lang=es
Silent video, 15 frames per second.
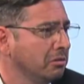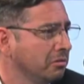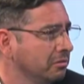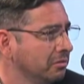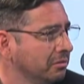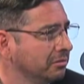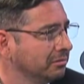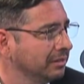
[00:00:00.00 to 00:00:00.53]

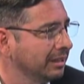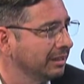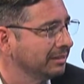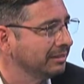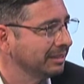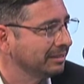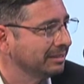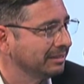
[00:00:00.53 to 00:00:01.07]
no, ya,
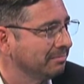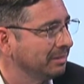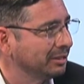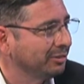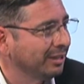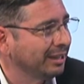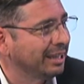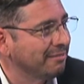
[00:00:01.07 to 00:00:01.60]

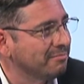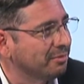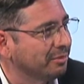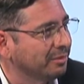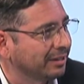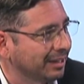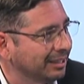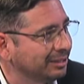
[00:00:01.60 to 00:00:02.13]
pasó el tiempo.
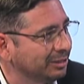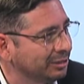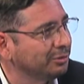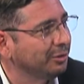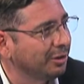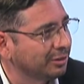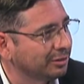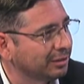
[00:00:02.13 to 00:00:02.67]
Que eso es
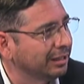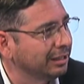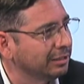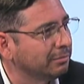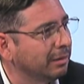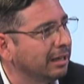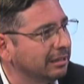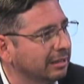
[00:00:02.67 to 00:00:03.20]
uno de los grandes
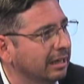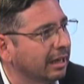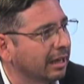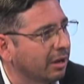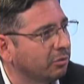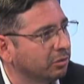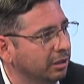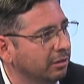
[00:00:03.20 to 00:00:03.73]
males del
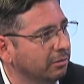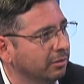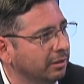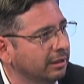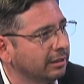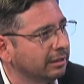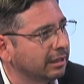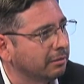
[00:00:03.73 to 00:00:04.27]
Ejecutivo,
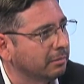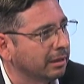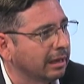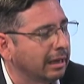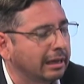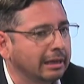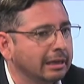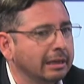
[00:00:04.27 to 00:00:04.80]
¿eh?
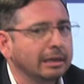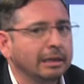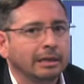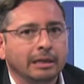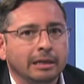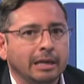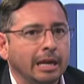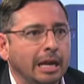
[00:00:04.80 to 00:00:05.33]
terminar
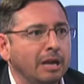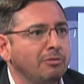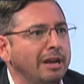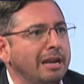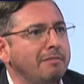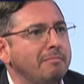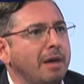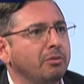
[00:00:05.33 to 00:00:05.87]
en una
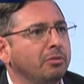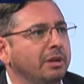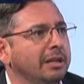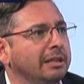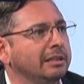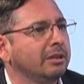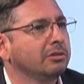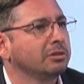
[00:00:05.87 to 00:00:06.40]

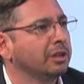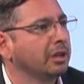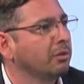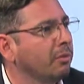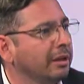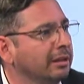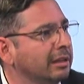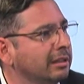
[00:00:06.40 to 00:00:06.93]
inmadurez a los
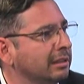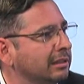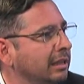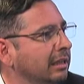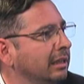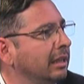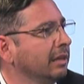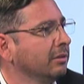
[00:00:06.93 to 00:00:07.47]
50,
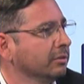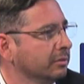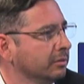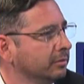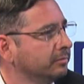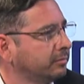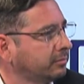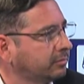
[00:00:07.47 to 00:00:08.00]
60 años.
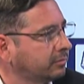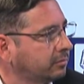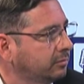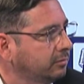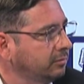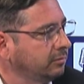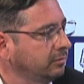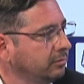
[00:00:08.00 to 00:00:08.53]
Y
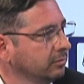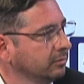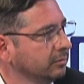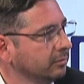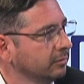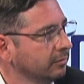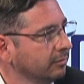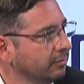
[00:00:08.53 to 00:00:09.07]
como
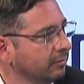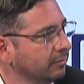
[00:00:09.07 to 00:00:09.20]
dices, oye,